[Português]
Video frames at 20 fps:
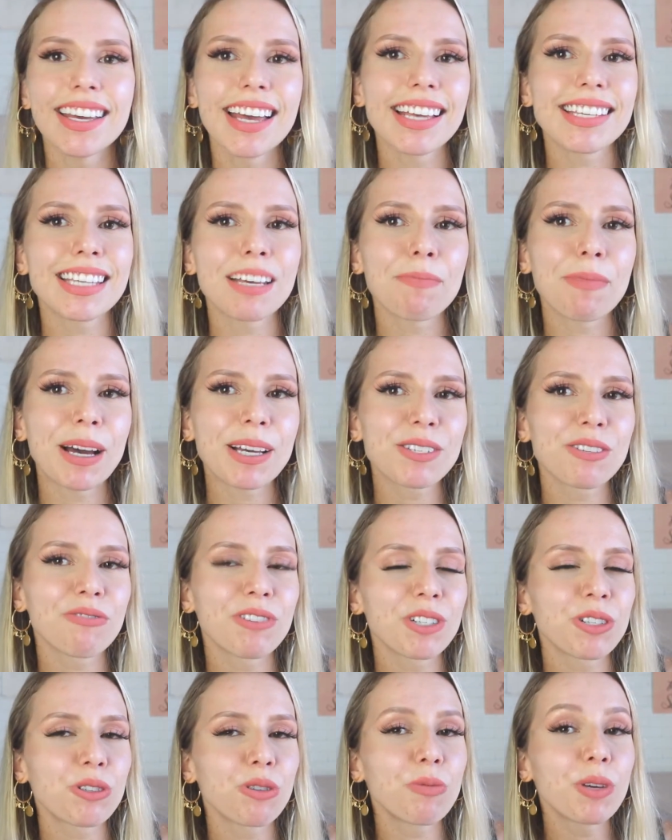E esse é mais um
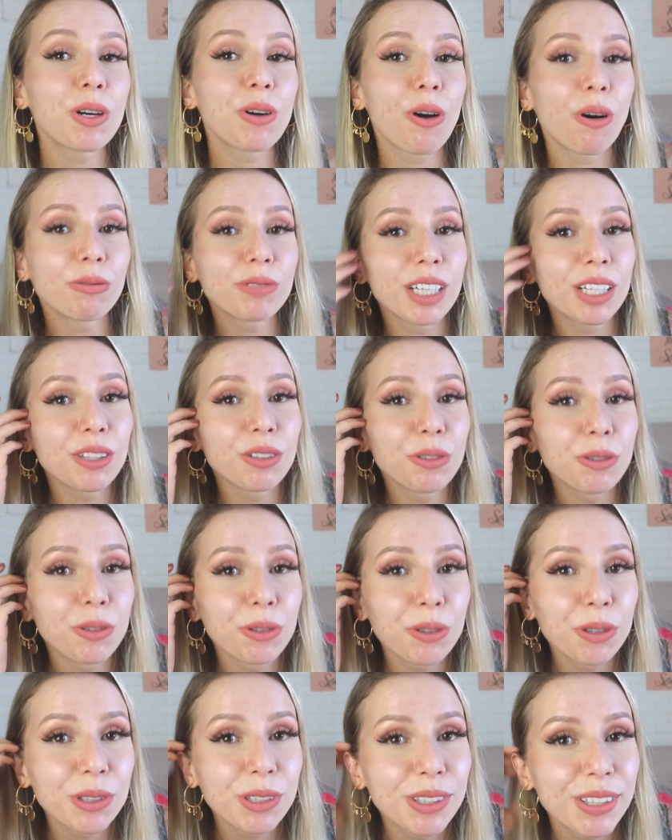vídeo do Me Conta
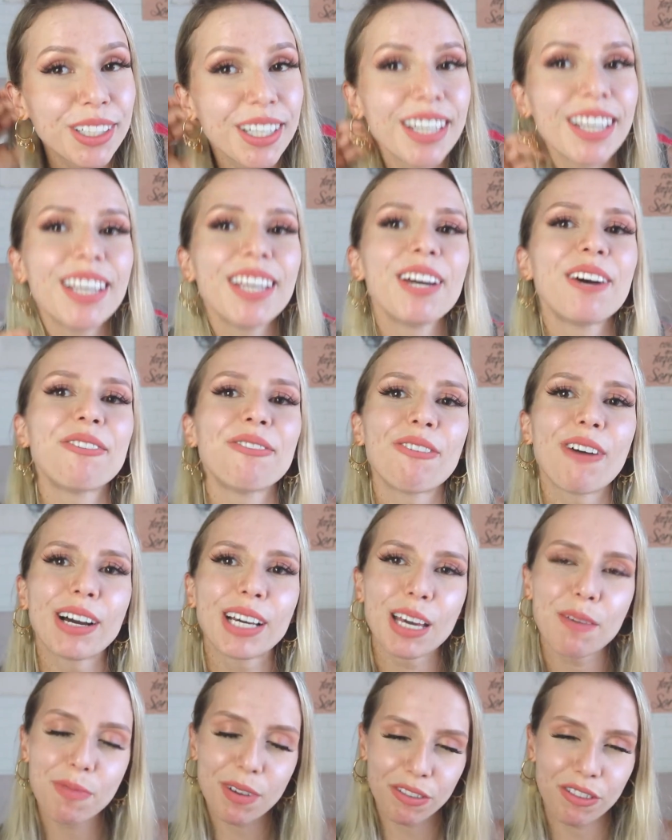Nutri e eu vou
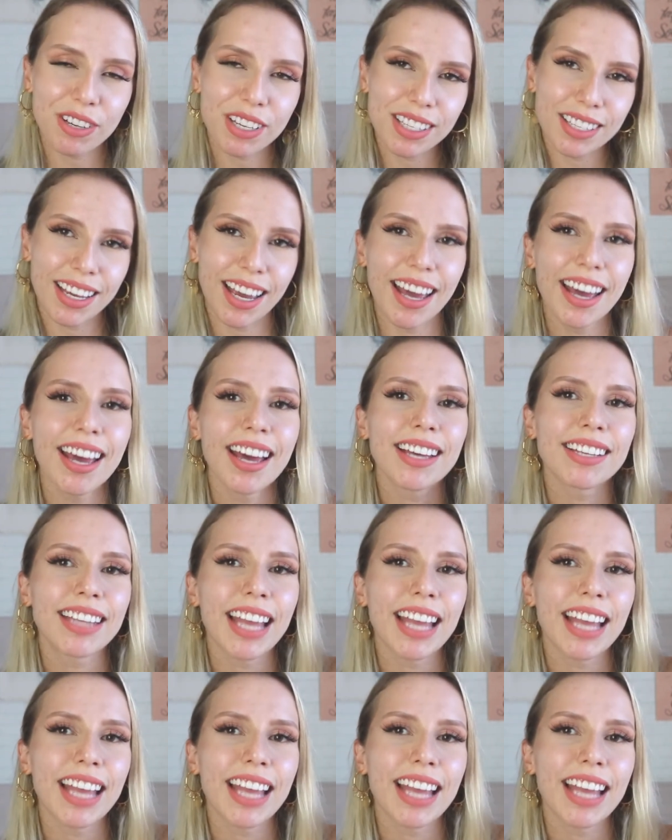aqui para você,